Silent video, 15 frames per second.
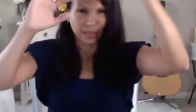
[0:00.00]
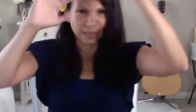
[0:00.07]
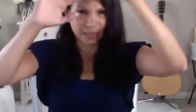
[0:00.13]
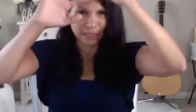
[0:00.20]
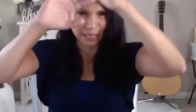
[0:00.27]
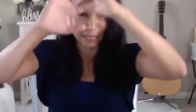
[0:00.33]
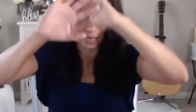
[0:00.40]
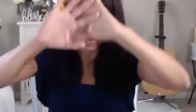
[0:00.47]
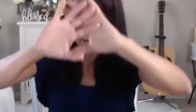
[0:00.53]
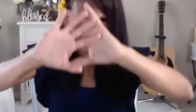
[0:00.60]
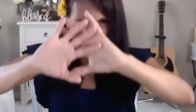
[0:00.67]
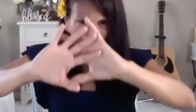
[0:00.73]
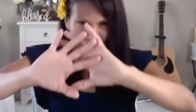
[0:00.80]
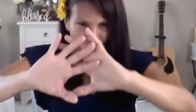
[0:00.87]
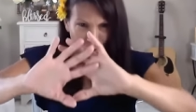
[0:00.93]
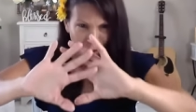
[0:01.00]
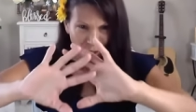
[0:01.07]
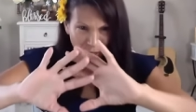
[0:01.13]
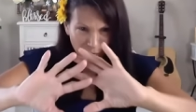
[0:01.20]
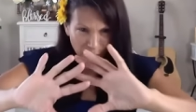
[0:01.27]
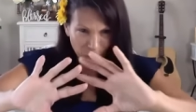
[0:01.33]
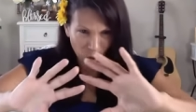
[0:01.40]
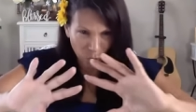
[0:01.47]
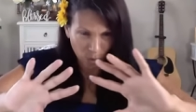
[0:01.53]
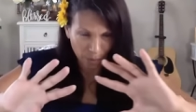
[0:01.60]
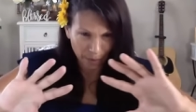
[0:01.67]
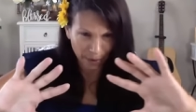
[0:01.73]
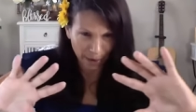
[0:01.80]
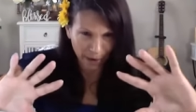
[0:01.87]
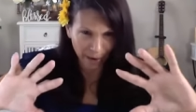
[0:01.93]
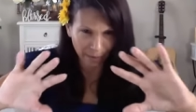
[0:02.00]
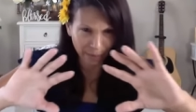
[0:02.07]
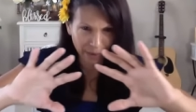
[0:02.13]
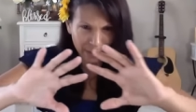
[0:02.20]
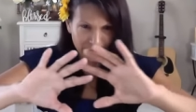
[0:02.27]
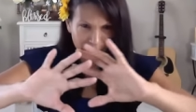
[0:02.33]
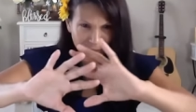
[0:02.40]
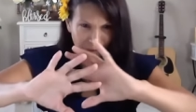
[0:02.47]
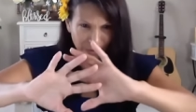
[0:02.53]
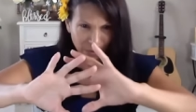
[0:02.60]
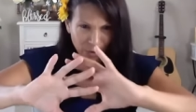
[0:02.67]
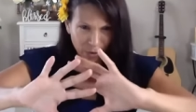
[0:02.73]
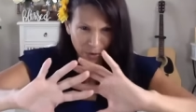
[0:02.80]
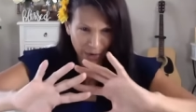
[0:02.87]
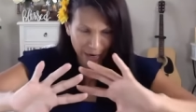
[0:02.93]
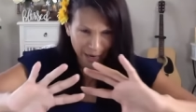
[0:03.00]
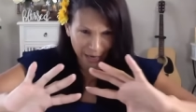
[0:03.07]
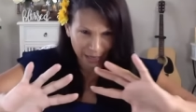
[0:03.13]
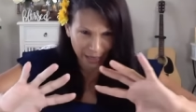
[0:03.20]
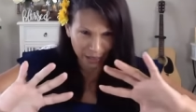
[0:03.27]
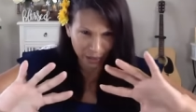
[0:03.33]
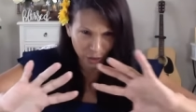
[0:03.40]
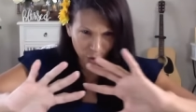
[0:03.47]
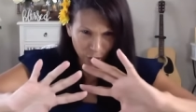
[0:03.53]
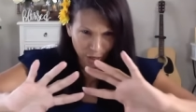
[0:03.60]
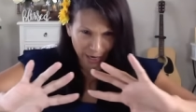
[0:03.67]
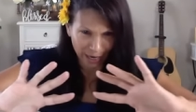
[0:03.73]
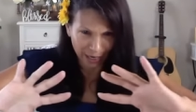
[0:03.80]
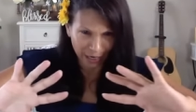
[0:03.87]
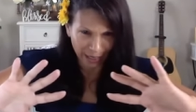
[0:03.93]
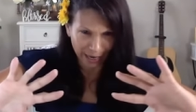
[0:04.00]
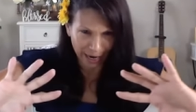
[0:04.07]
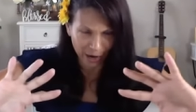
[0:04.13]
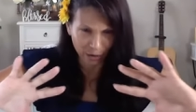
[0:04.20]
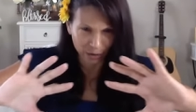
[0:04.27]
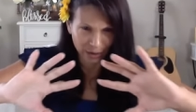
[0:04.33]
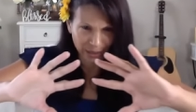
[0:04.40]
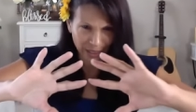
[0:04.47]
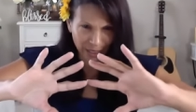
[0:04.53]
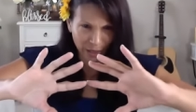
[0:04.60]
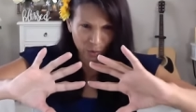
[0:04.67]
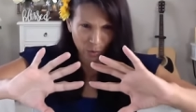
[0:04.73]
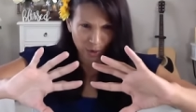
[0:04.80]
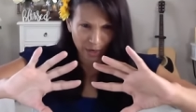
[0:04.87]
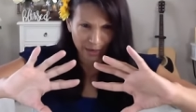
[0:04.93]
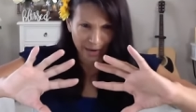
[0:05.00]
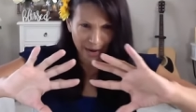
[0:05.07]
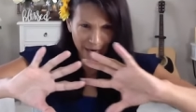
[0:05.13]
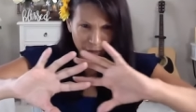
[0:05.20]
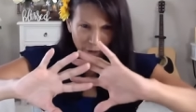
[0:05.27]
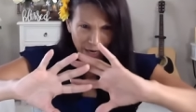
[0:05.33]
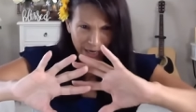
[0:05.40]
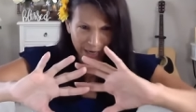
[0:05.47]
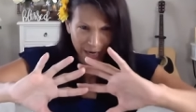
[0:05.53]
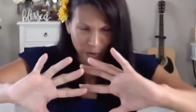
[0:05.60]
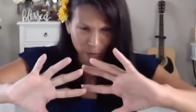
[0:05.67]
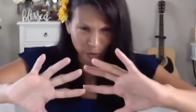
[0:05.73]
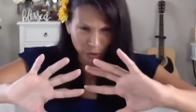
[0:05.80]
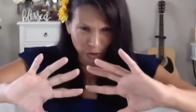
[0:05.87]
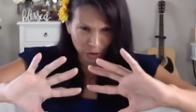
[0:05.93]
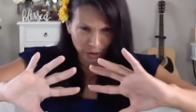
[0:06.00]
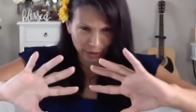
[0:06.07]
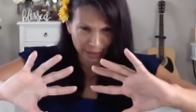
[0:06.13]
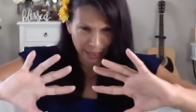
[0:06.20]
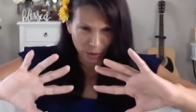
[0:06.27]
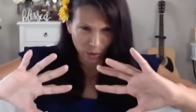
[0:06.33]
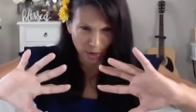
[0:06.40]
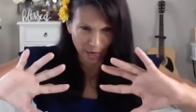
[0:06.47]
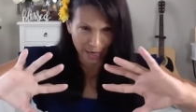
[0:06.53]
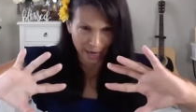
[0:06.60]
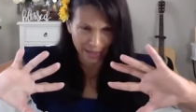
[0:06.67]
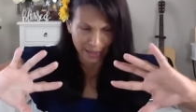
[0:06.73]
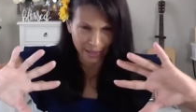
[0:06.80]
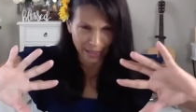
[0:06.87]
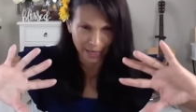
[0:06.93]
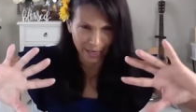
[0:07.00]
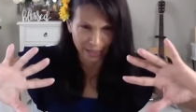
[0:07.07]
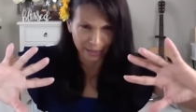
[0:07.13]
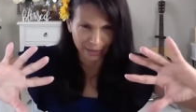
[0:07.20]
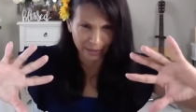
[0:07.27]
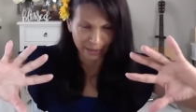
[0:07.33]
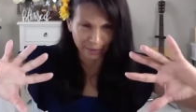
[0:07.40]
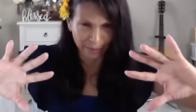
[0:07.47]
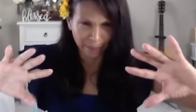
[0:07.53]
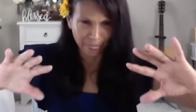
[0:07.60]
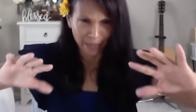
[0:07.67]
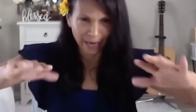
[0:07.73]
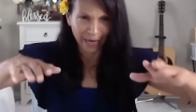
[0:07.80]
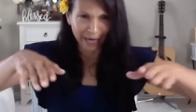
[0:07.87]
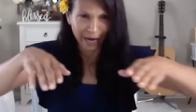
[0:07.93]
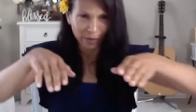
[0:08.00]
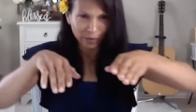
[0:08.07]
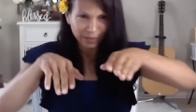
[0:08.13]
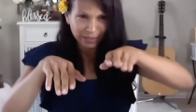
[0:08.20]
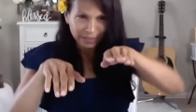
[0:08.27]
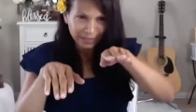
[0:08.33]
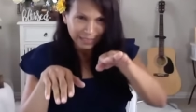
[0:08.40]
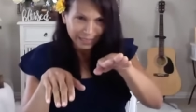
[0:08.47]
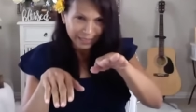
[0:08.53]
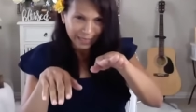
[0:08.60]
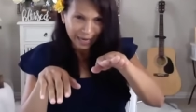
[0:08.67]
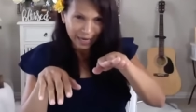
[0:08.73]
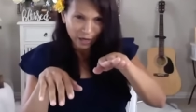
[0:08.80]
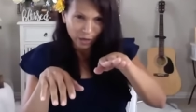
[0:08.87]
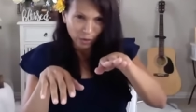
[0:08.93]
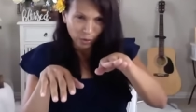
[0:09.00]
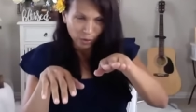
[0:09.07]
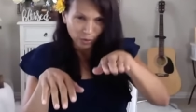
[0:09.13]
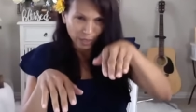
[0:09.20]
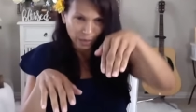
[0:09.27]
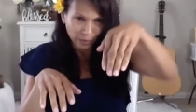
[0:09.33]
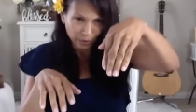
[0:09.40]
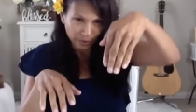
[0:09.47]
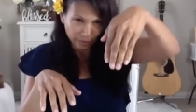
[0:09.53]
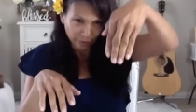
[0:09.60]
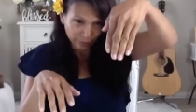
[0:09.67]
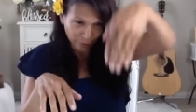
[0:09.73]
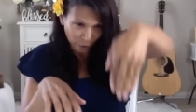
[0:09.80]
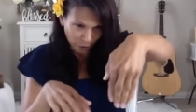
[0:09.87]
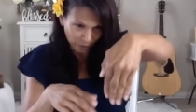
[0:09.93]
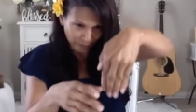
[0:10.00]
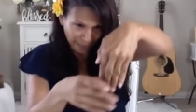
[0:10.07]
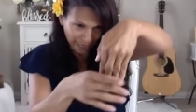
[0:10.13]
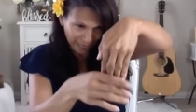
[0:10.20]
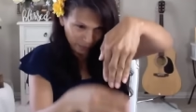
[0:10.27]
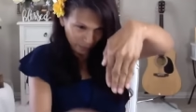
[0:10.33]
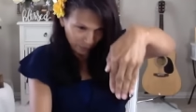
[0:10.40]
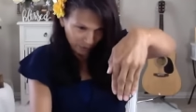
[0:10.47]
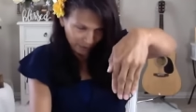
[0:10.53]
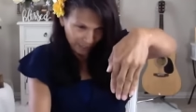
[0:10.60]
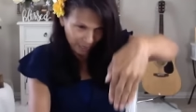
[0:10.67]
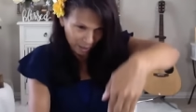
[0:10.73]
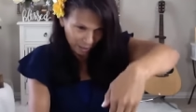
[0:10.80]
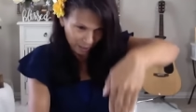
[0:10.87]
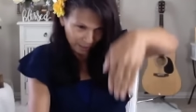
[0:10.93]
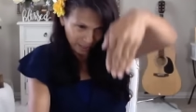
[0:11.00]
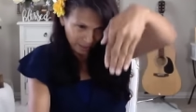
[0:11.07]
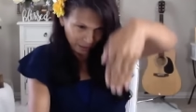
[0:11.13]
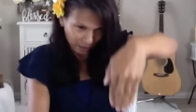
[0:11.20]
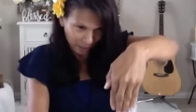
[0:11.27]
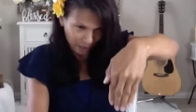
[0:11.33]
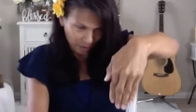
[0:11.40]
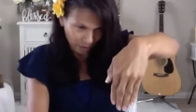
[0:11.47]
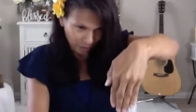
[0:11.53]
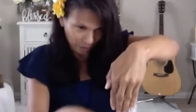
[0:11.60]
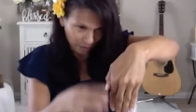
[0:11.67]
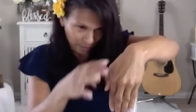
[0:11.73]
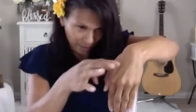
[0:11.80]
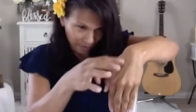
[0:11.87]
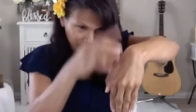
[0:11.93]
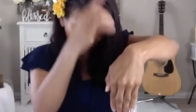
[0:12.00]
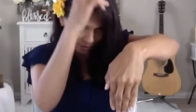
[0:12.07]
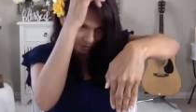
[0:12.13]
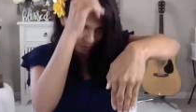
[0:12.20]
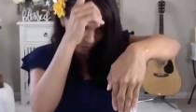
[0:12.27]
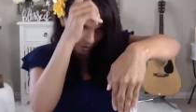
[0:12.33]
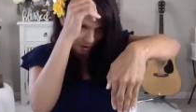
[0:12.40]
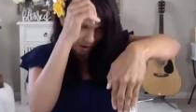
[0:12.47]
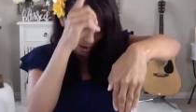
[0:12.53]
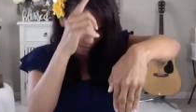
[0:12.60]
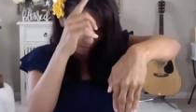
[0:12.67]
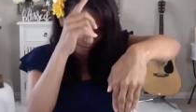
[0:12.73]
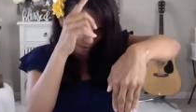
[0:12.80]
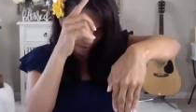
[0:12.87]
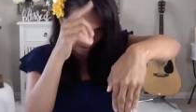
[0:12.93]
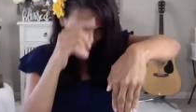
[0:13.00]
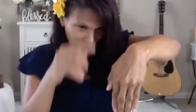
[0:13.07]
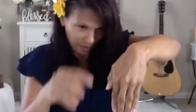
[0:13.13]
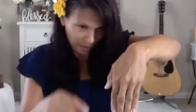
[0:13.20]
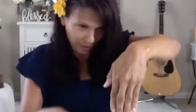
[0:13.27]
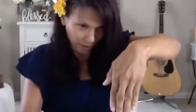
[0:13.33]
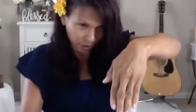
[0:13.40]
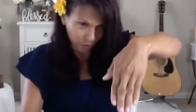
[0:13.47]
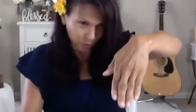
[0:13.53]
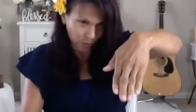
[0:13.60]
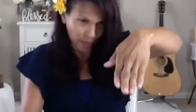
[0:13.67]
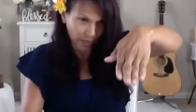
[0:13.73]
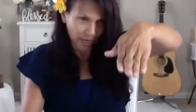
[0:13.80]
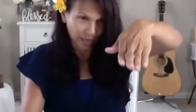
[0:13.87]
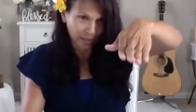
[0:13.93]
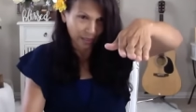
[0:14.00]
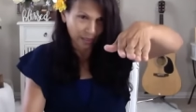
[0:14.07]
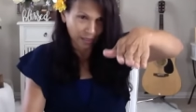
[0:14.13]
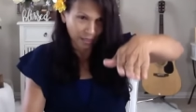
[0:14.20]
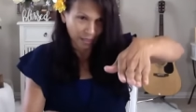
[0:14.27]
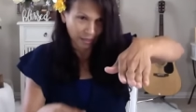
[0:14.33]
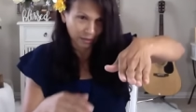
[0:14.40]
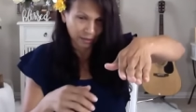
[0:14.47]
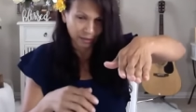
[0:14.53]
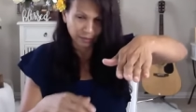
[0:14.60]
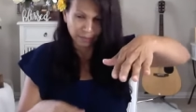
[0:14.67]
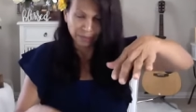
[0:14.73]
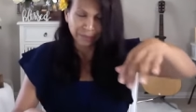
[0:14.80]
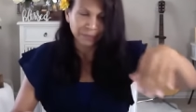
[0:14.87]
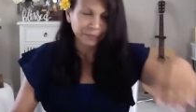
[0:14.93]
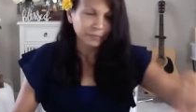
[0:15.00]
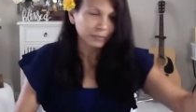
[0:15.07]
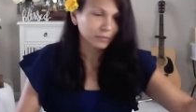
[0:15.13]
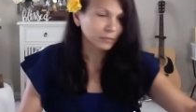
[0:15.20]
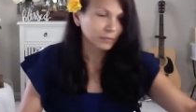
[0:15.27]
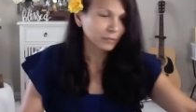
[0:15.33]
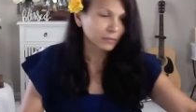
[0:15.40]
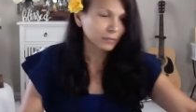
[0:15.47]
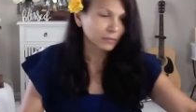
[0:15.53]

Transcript: I zaczęły otwierać się te chmury, te szare, deszczowe chmury. A kiedy te chmury przesuwały się w taki sposób, a ja byłem pod tym kątem, najpierw byłem skierowana głową w dół do tego tunelu, a moje nogi były do góry, a potem ułożyłam się tak